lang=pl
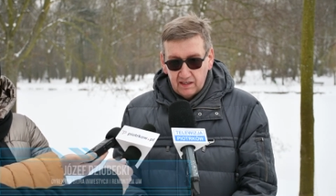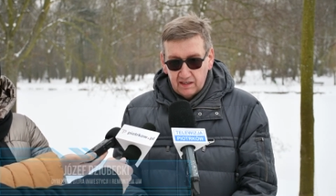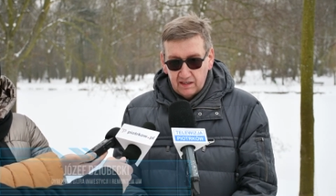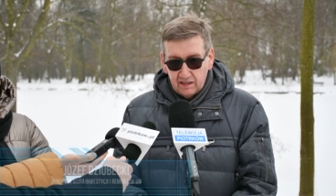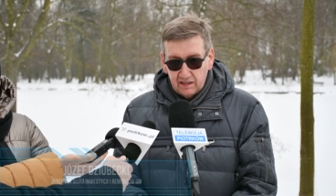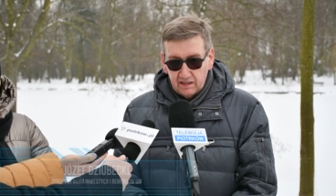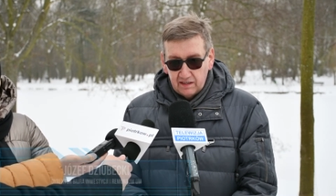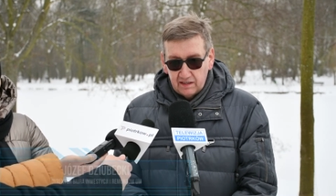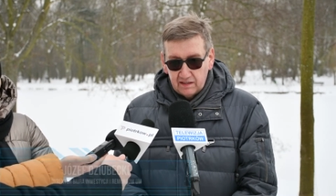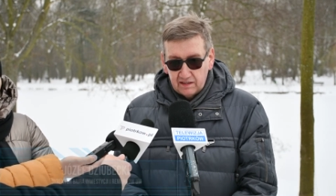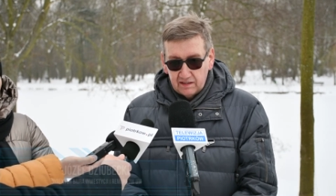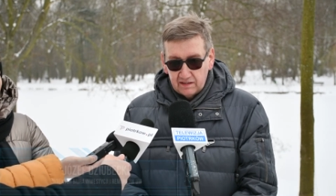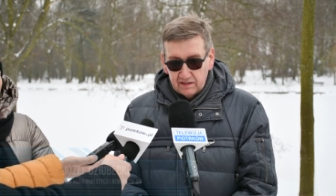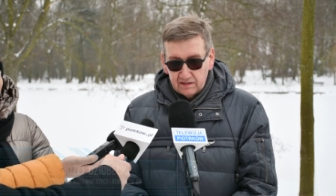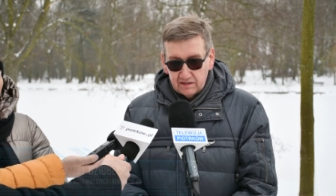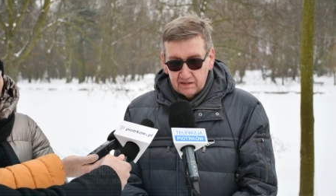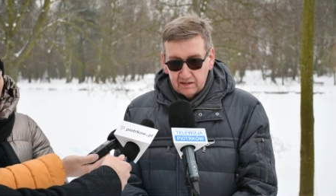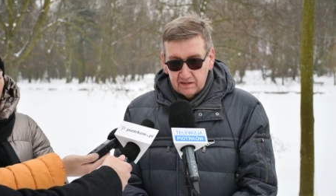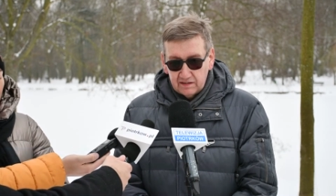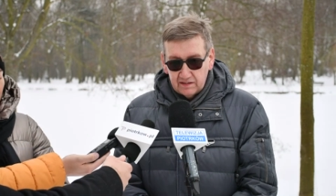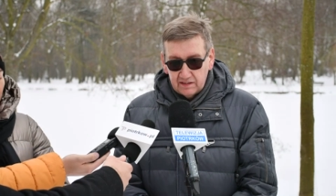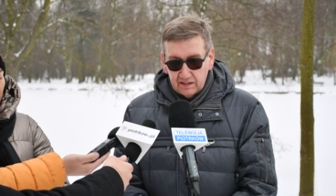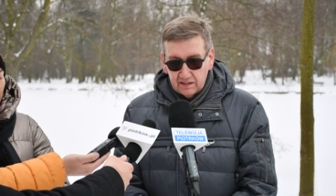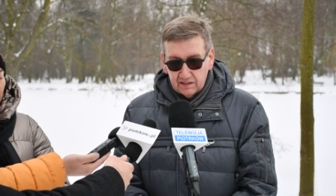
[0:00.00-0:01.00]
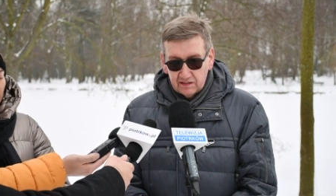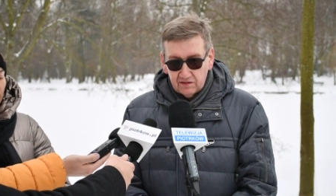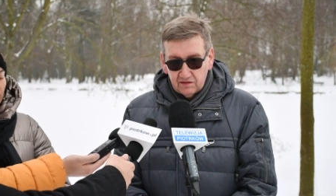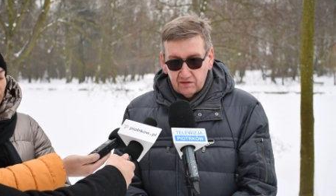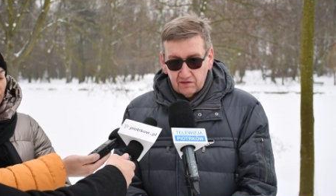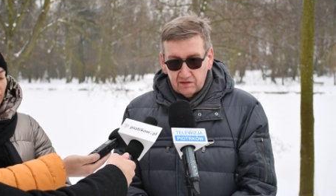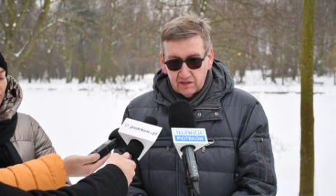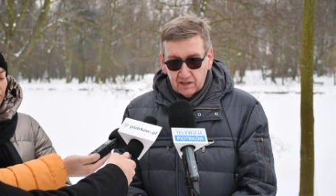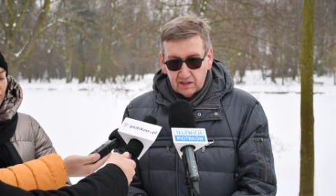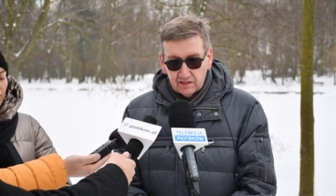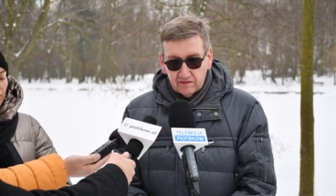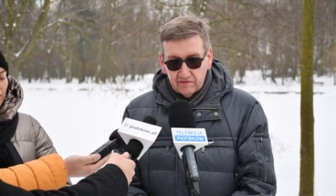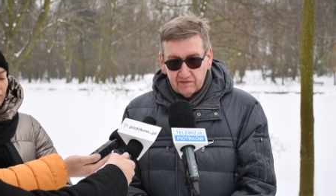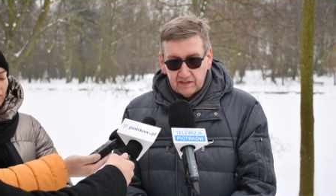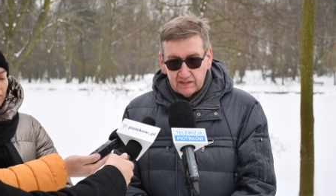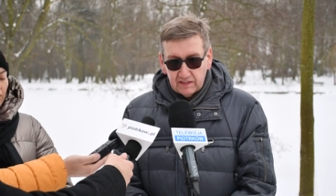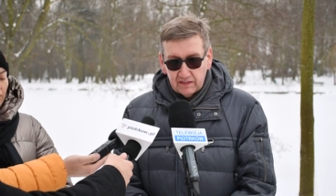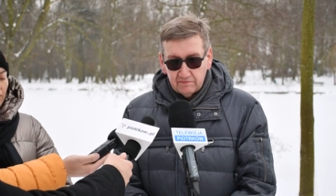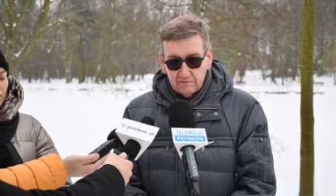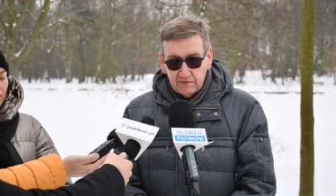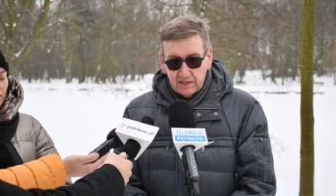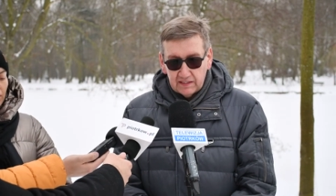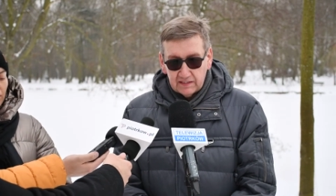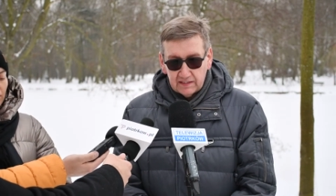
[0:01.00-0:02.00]
E, jest to tak
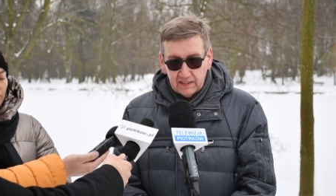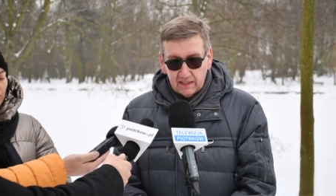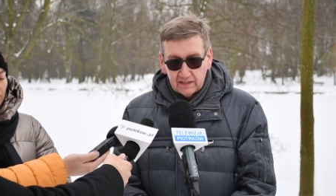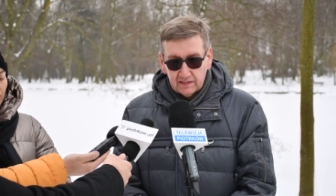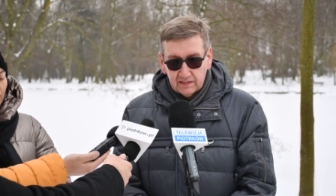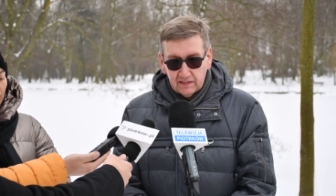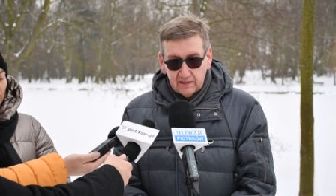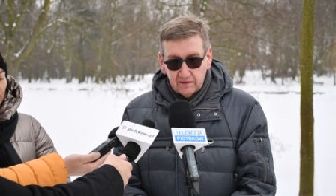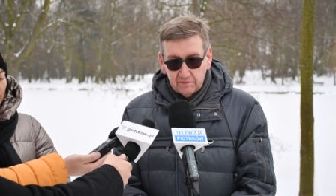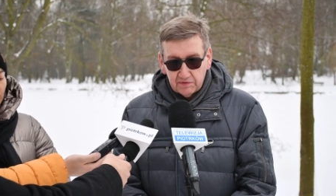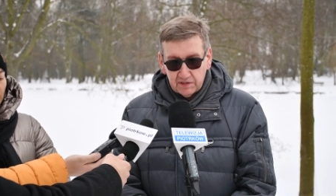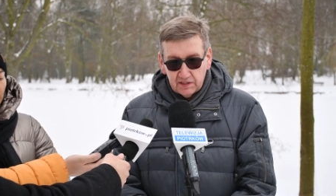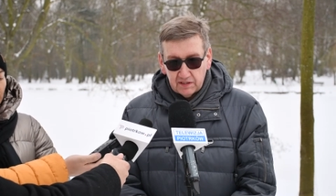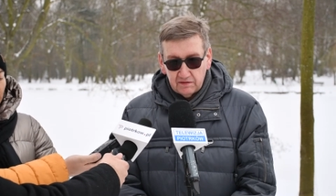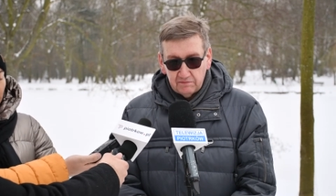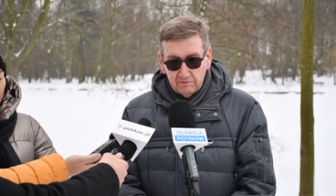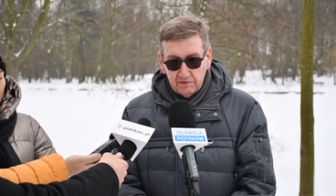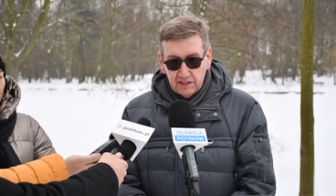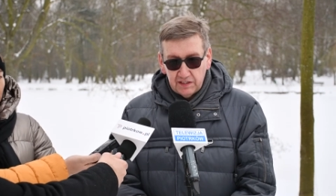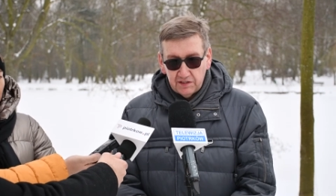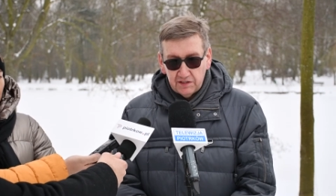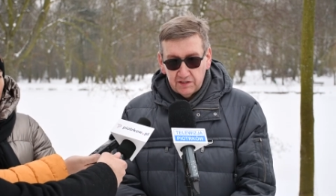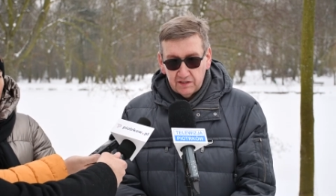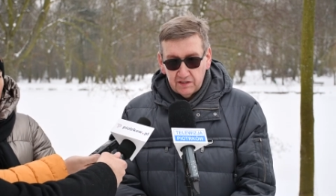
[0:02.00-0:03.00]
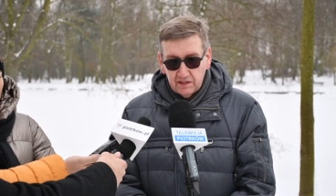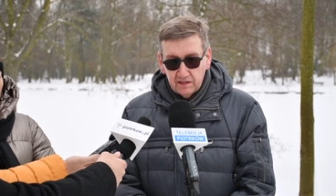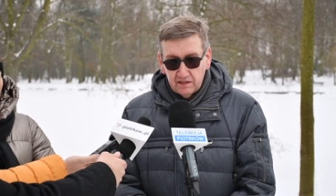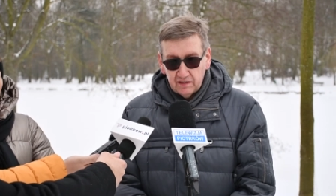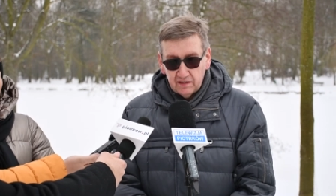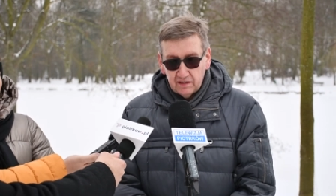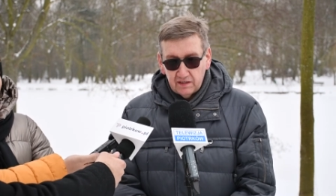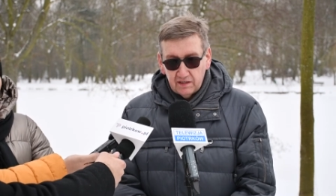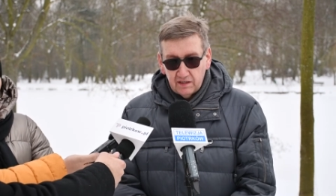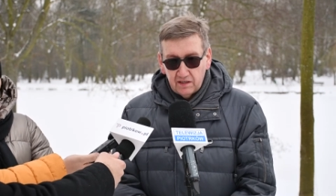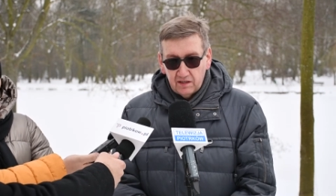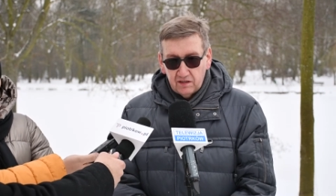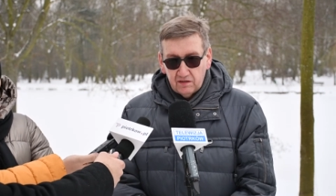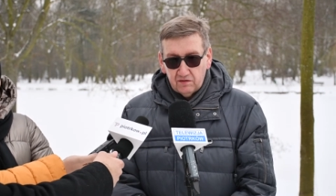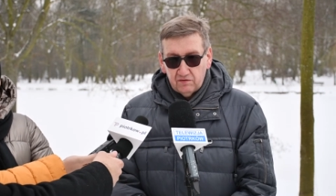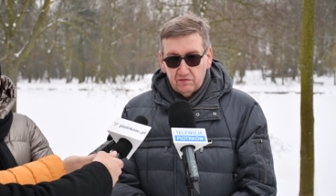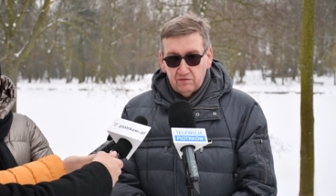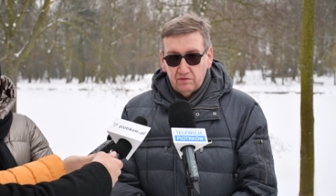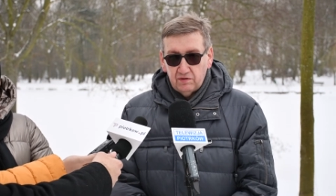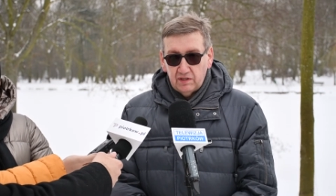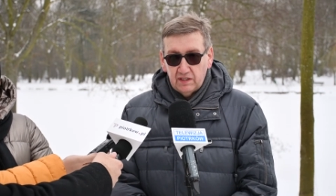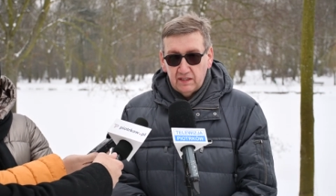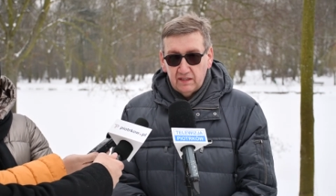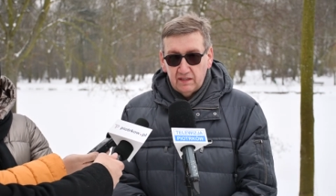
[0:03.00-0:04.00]
zwane belzackie przedmieście,
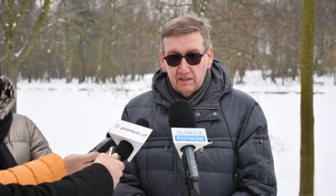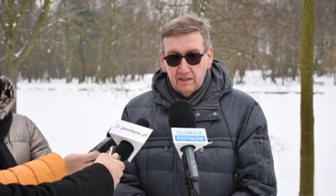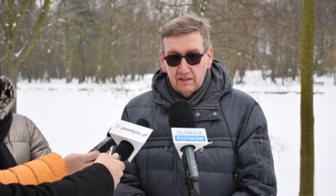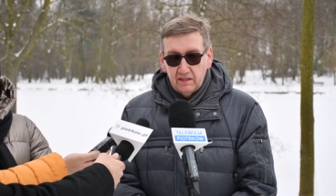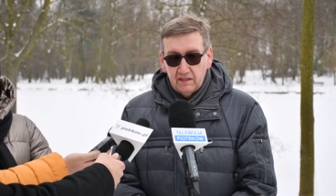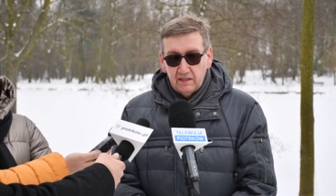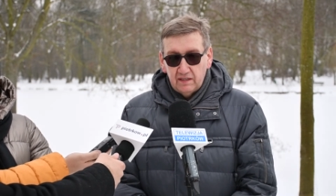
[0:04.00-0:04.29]
które e,